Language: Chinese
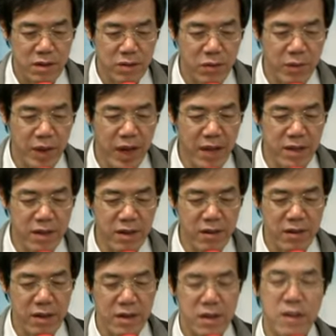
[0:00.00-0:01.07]
我们看
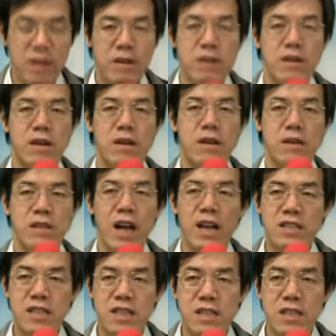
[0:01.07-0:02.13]
到，呃，
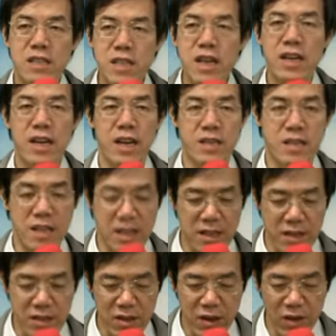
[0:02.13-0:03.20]
当你献给神
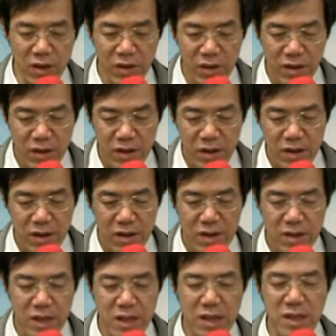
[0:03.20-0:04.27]
的时候，
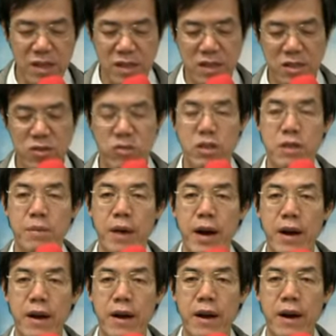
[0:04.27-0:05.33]
的意思就是什
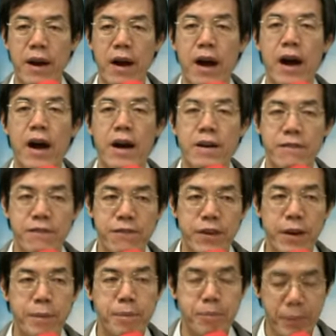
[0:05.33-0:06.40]
么？
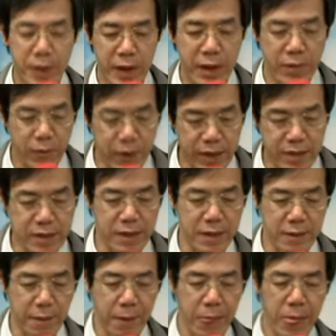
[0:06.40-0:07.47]
分别为圣
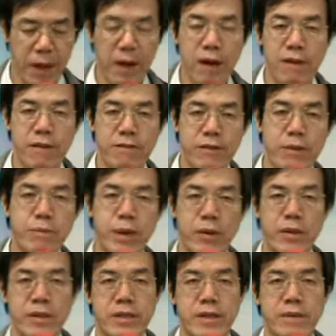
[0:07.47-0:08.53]
啊，分别
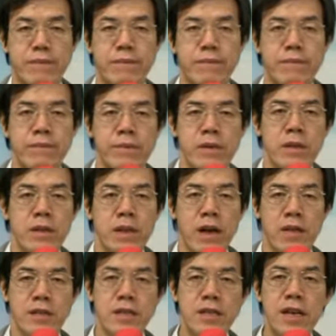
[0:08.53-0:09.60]
为圣。
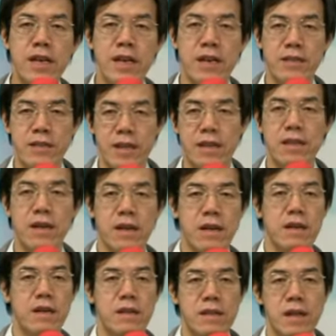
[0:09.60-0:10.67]
那献给神的，
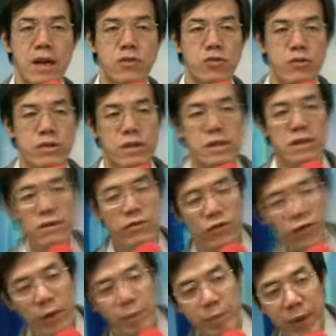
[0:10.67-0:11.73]
那就是
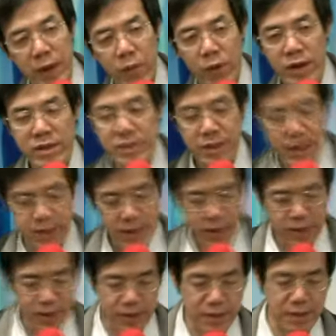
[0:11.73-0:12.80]
分别为圣的
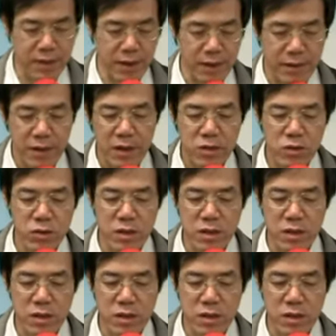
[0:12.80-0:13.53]
意思了，就